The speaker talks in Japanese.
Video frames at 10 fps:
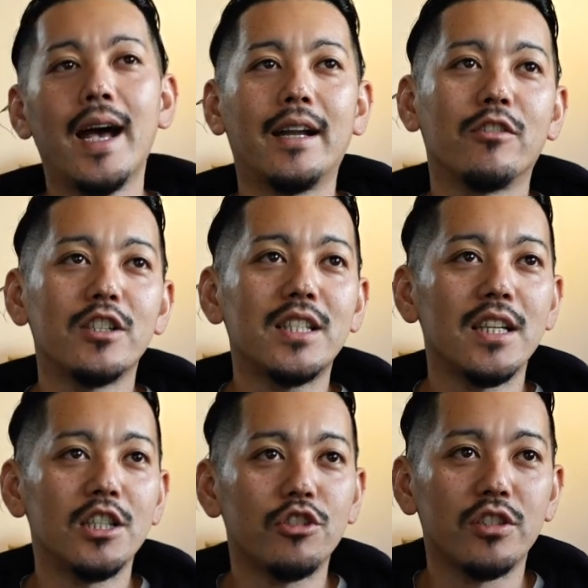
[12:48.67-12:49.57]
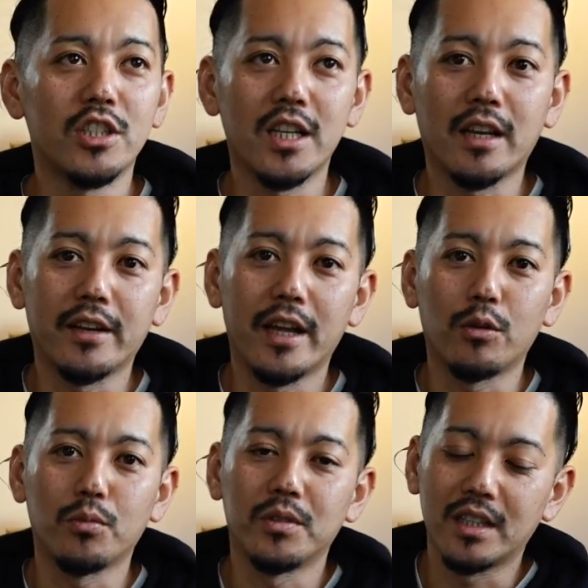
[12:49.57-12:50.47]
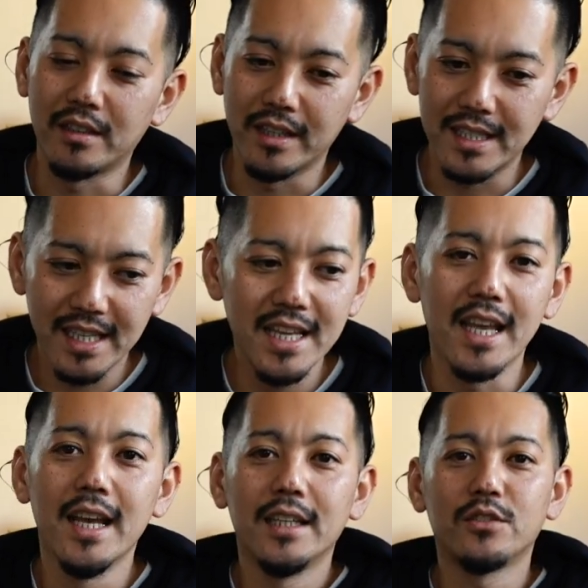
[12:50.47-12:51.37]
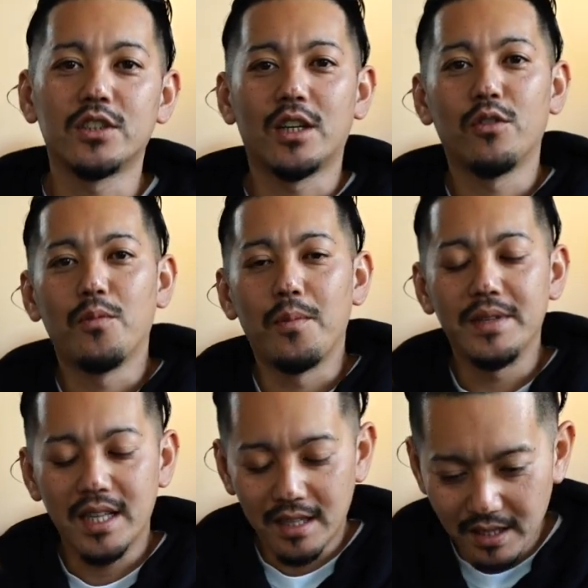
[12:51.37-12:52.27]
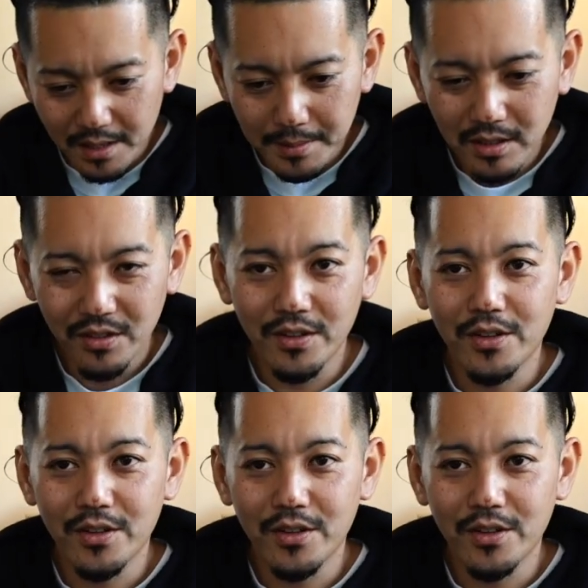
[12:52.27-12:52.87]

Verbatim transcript: あの2021年からやろうと思ってるのでぜひそちらの方も見ていただければなと